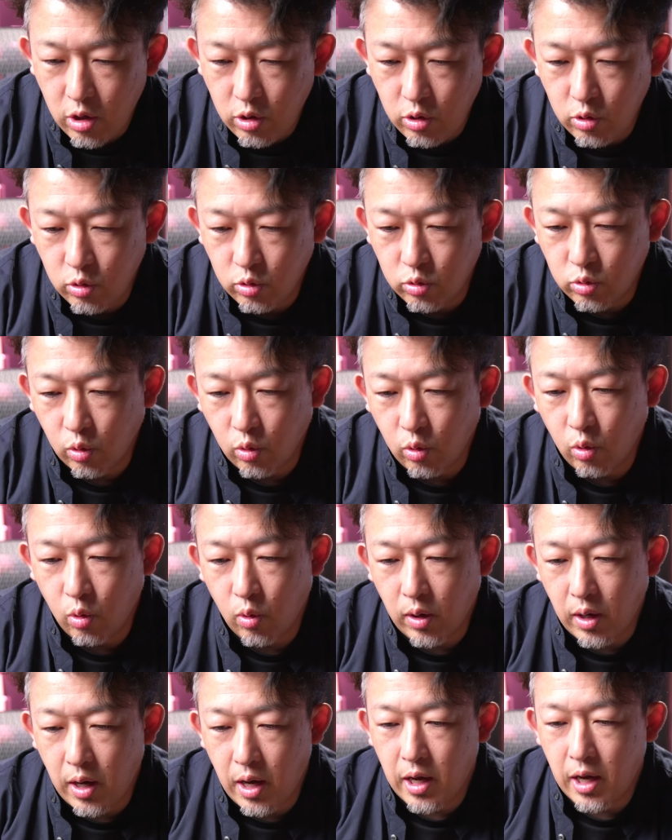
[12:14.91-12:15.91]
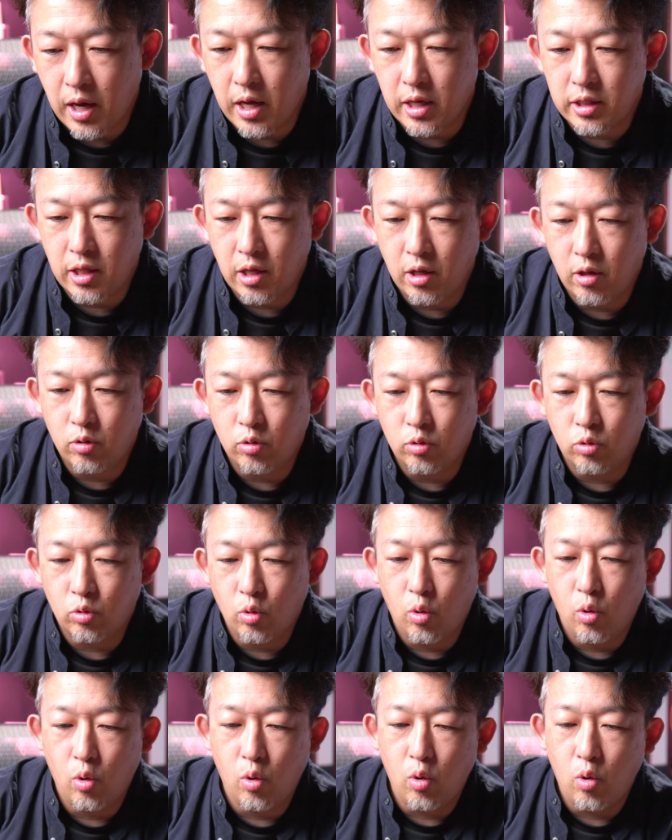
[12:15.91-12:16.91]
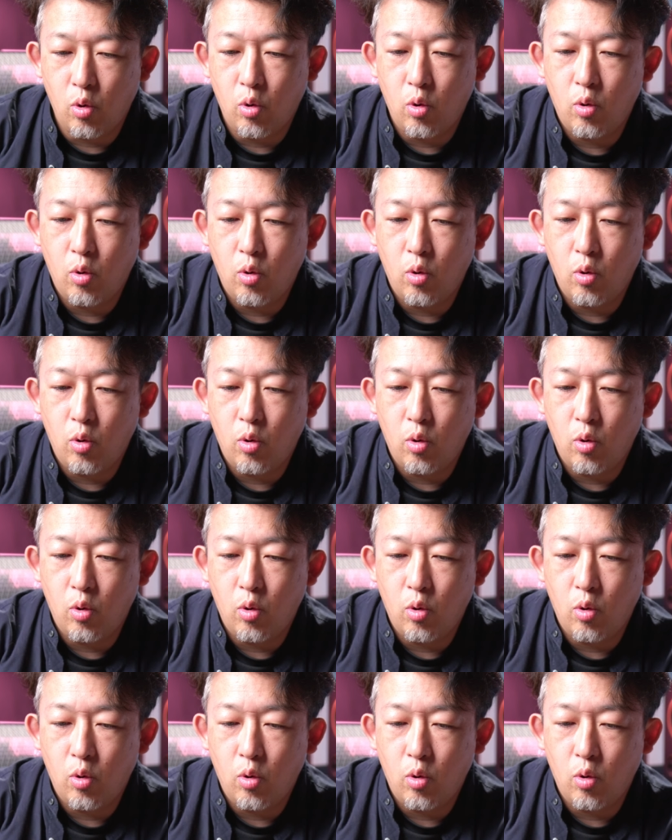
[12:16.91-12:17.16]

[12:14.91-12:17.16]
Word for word: というところを考えていくと、